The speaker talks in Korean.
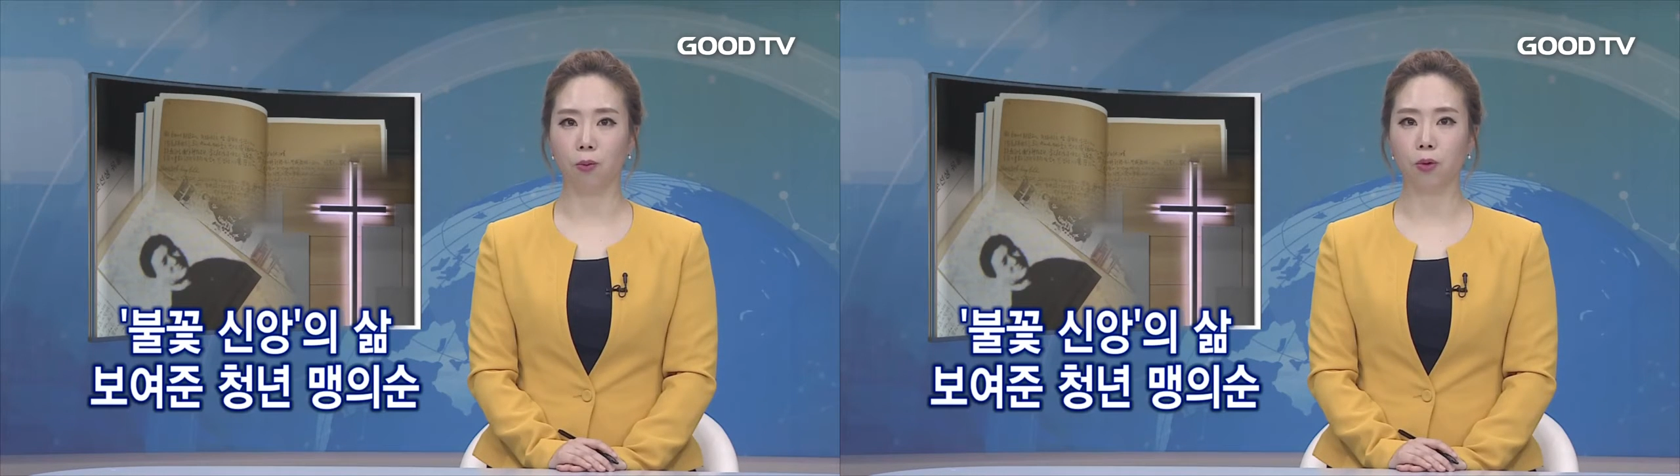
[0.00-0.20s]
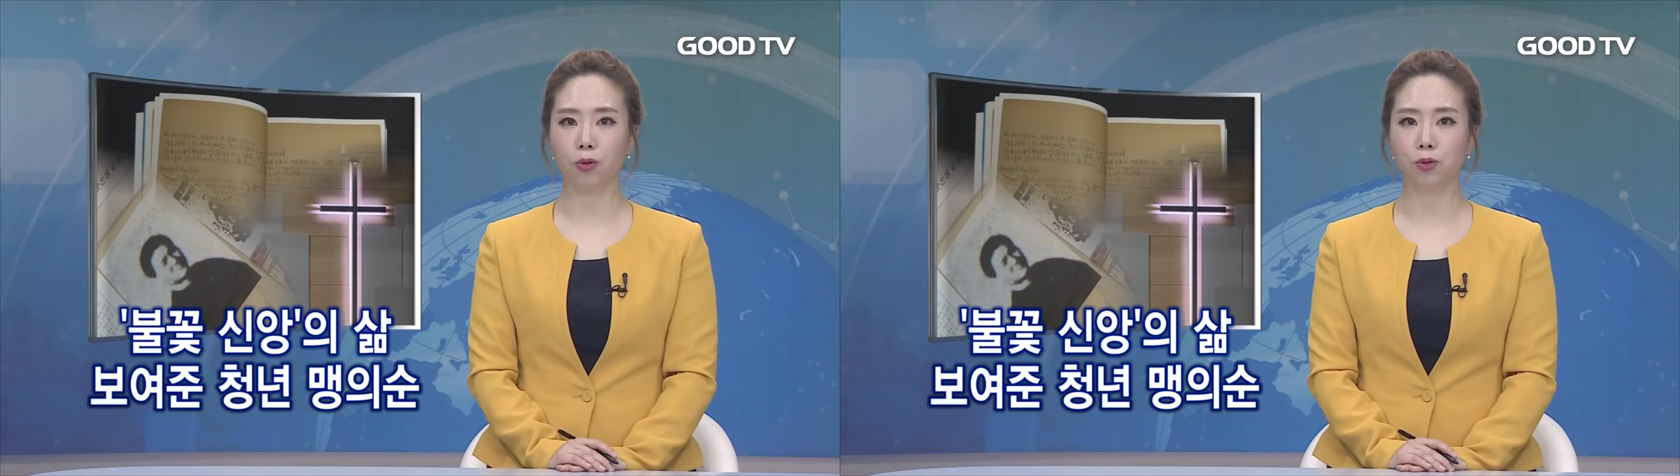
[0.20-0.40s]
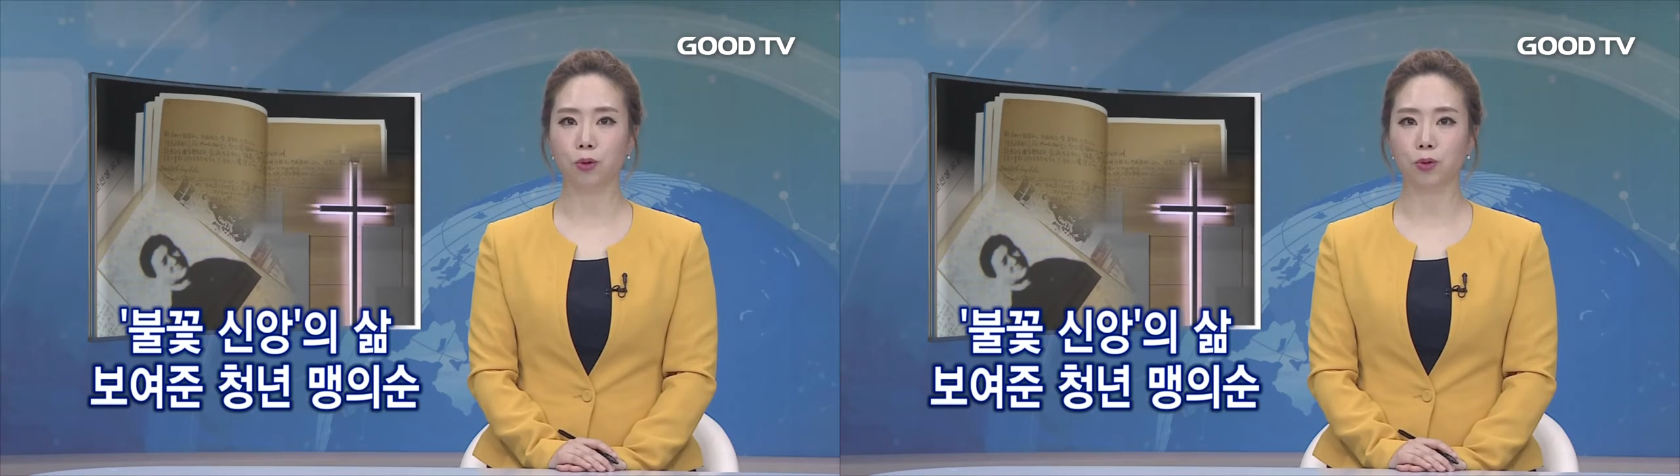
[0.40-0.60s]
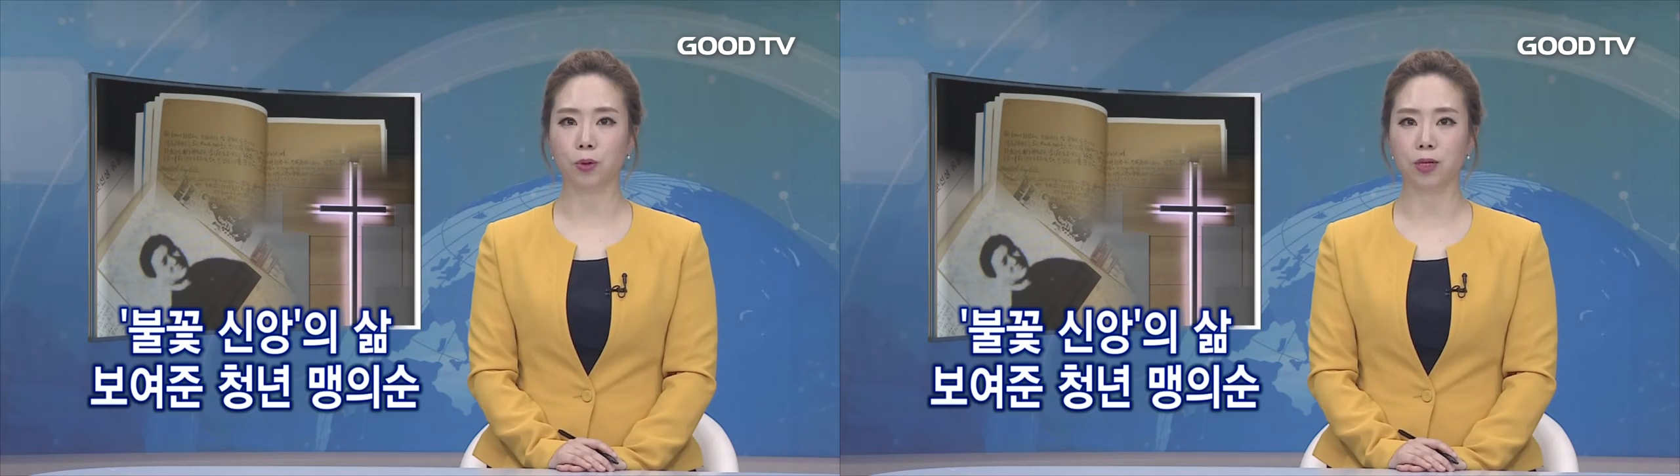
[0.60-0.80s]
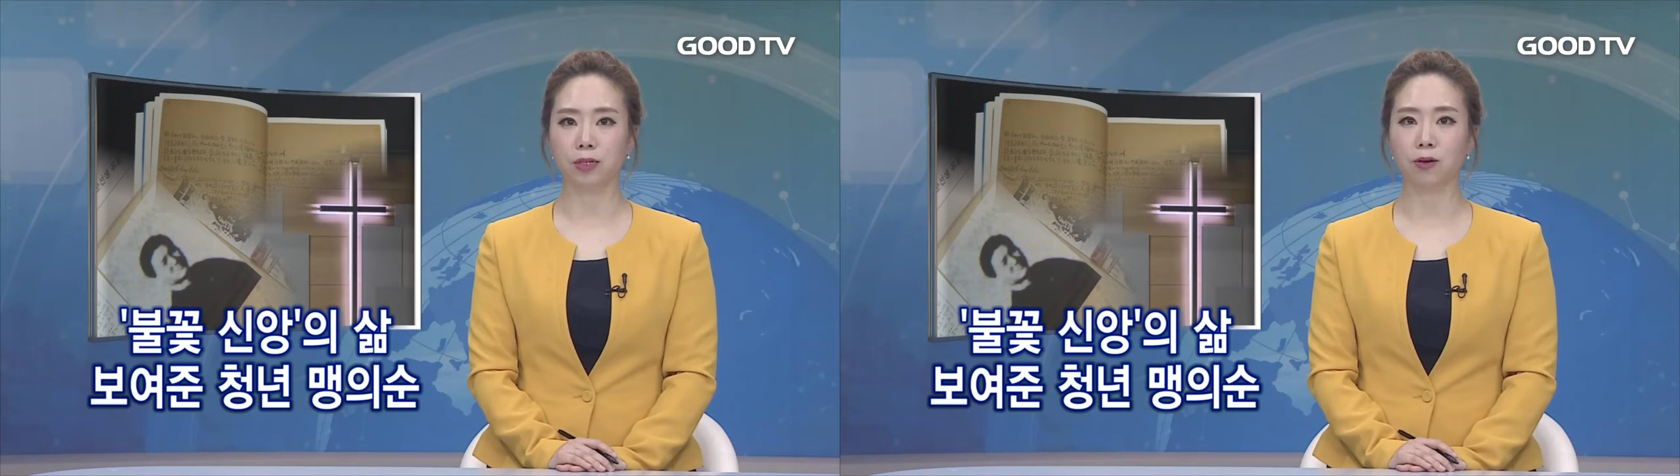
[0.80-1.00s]

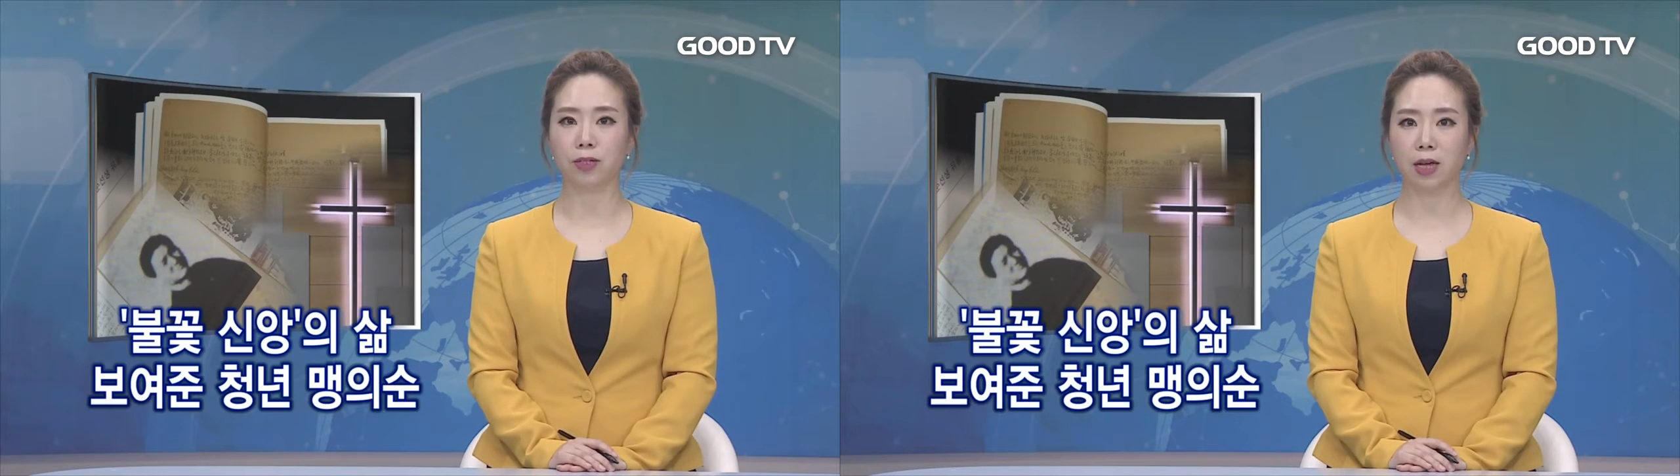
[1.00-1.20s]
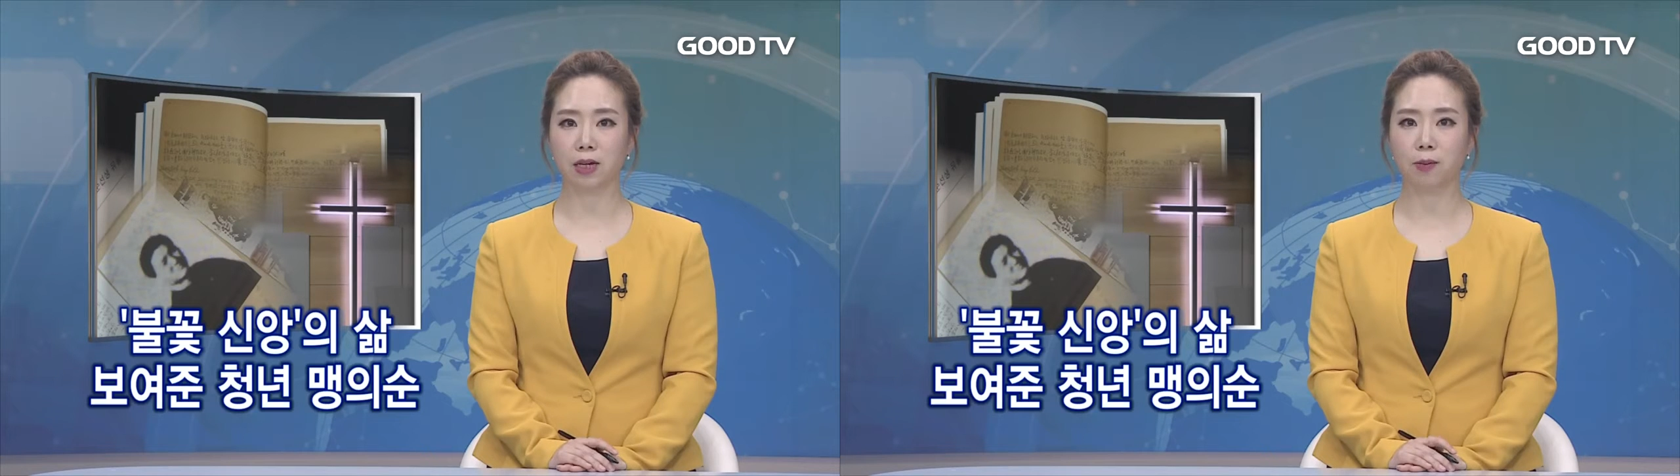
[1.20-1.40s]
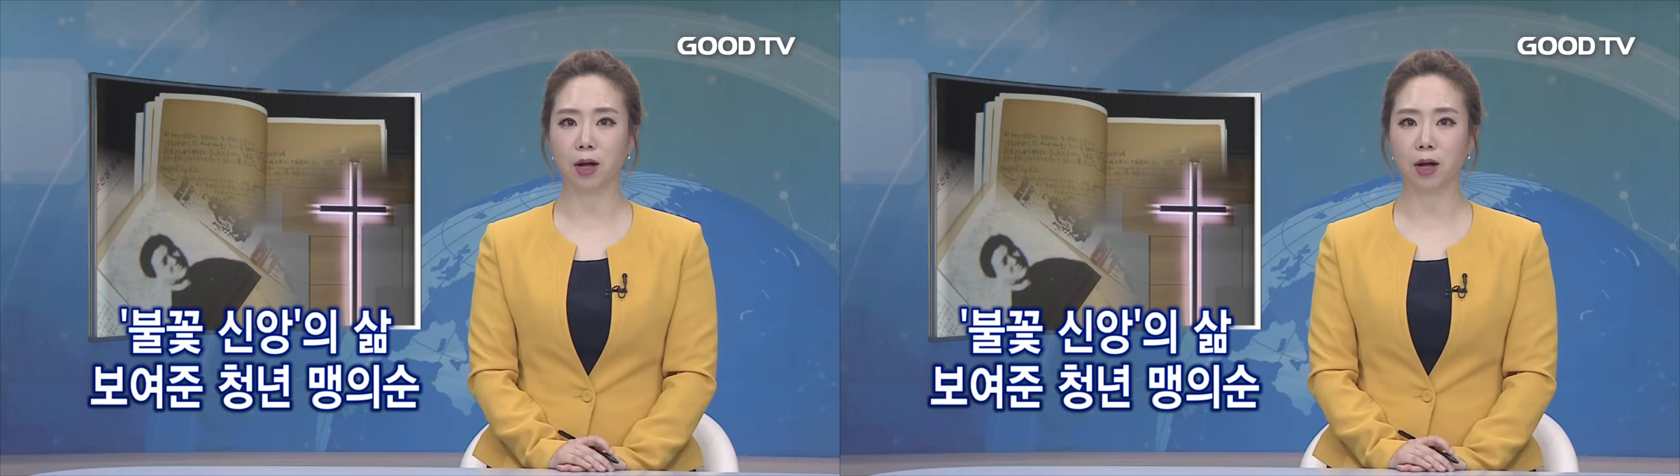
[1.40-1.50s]
포로수용소에서 생을